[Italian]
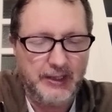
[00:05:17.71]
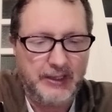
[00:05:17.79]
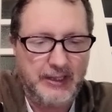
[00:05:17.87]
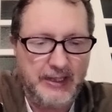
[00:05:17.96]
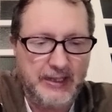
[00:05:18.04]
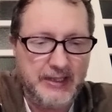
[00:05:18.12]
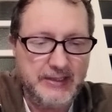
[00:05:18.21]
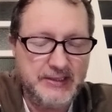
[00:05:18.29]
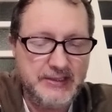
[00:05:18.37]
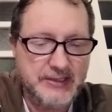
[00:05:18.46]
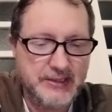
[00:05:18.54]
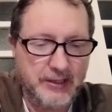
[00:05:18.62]
che
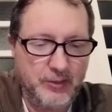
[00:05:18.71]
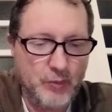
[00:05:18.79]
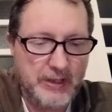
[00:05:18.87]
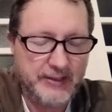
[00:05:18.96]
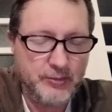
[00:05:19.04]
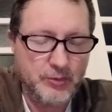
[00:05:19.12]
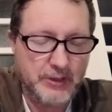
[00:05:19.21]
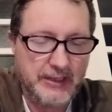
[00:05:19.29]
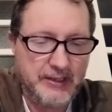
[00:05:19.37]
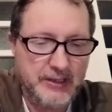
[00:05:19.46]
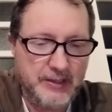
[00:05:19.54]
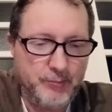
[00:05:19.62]
esiste riguardo
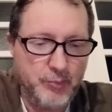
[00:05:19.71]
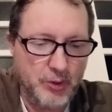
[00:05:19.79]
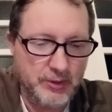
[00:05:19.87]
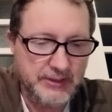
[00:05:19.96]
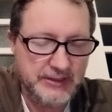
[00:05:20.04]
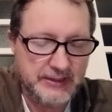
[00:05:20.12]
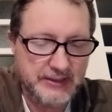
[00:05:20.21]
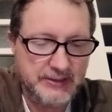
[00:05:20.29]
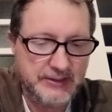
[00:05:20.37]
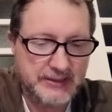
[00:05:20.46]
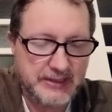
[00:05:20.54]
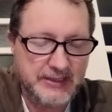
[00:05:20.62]
al bond
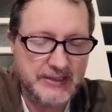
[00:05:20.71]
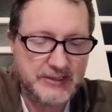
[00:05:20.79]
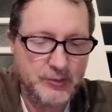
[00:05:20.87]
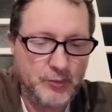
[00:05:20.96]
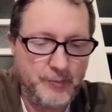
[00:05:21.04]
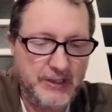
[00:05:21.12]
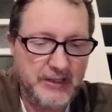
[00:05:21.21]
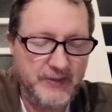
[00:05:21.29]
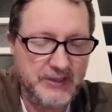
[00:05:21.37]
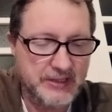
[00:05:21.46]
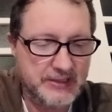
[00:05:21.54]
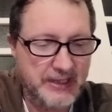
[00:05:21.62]
in scadenza
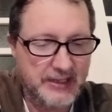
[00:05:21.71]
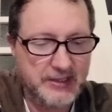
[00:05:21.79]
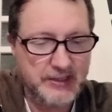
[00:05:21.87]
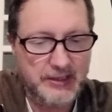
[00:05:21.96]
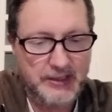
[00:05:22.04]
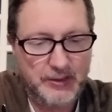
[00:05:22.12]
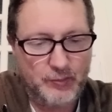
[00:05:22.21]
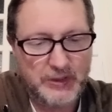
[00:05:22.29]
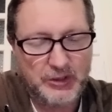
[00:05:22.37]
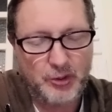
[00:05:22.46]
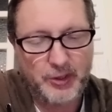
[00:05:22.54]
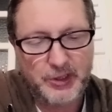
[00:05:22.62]
2027 di,
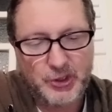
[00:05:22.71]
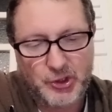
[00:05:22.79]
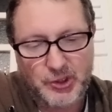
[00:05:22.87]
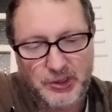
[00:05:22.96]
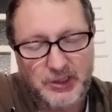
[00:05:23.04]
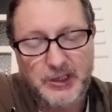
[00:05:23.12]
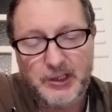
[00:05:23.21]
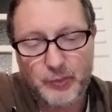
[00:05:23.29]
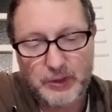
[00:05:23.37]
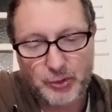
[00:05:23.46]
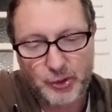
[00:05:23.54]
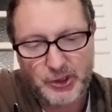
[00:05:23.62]
14, di
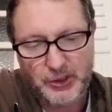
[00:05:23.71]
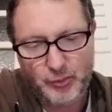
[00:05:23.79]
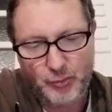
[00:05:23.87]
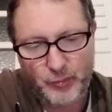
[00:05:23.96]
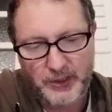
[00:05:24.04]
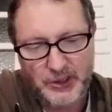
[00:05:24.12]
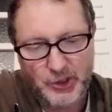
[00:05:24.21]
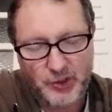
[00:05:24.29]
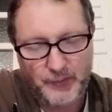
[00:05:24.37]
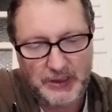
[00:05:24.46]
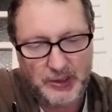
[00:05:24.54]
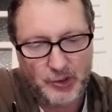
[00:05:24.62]

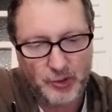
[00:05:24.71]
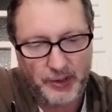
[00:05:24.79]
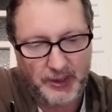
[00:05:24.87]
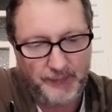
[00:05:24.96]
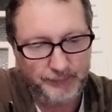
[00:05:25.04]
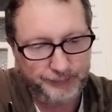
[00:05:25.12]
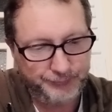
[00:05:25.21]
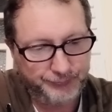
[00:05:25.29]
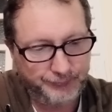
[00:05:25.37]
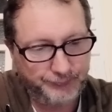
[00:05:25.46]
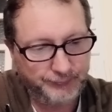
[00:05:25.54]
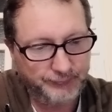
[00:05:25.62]
415 milioni
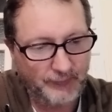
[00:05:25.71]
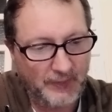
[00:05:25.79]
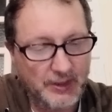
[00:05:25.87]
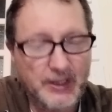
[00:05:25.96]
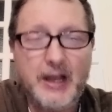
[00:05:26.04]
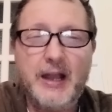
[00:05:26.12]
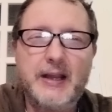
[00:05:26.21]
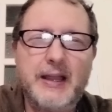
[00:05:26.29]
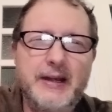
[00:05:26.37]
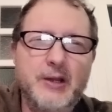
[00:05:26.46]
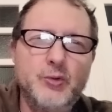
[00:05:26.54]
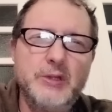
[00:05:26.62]
a
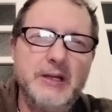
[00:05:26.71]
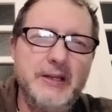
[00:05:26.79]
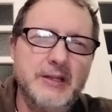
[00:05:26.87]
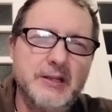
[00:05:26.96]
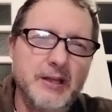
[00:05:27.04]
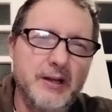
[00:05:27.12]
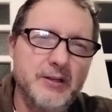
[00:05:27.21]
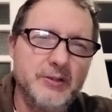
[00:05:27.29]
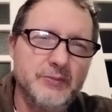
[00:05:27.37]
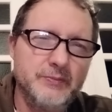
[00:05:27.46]
carico dell'Inter